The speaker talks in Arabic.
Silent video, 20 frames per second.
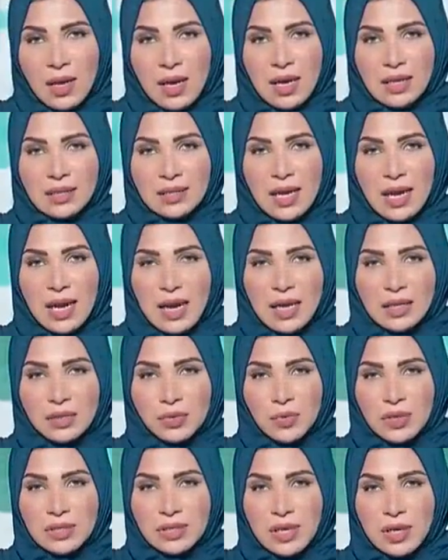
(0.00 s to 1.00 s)

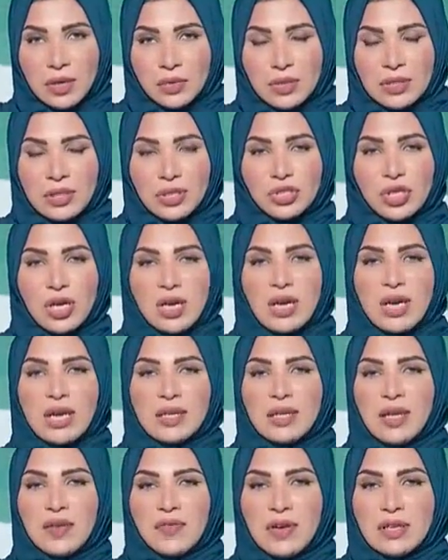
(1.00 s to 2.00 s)
أتاحت وزارة التجارة
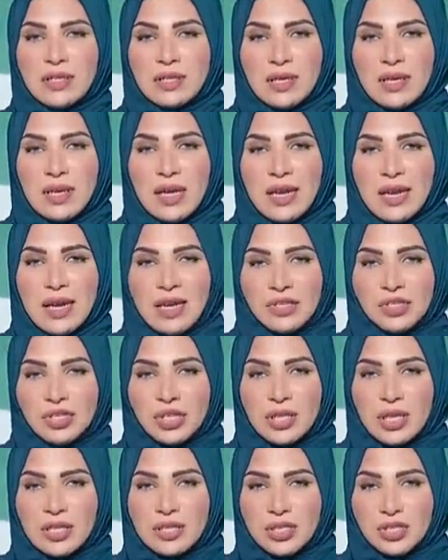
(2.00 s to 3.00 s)
إضافة
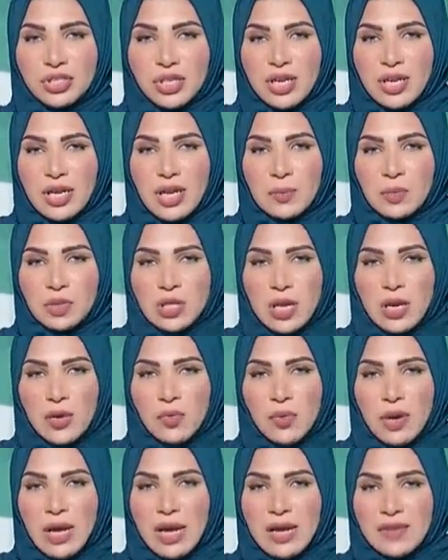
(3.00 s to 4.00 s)
الأنشطة التجارية
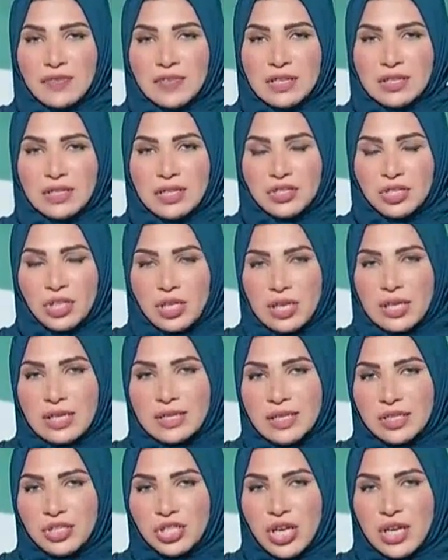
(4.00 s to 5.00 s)
المتنوعة في
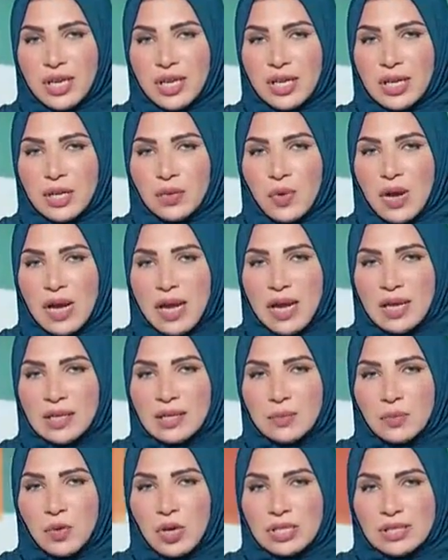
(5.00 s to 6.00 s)
سجل تجاري
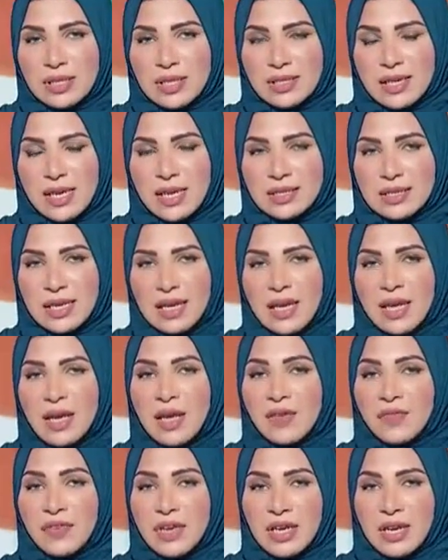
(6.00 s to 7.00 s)
واحد للمؤسسات
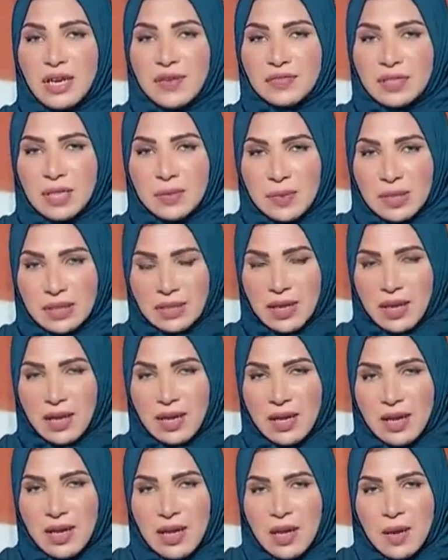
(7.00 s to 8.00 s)
في نفس
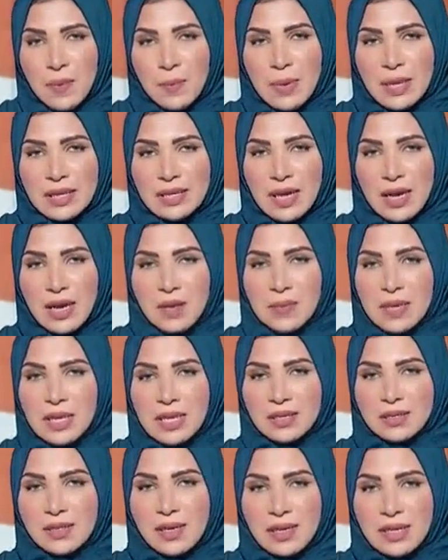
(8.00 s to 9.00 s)
المنطقة بدلا من
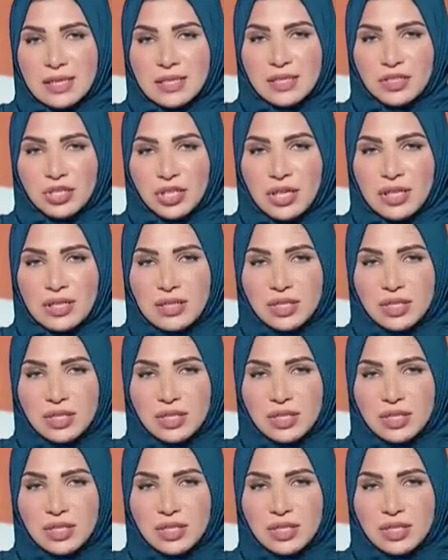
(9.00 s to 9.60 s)
إصدار سجل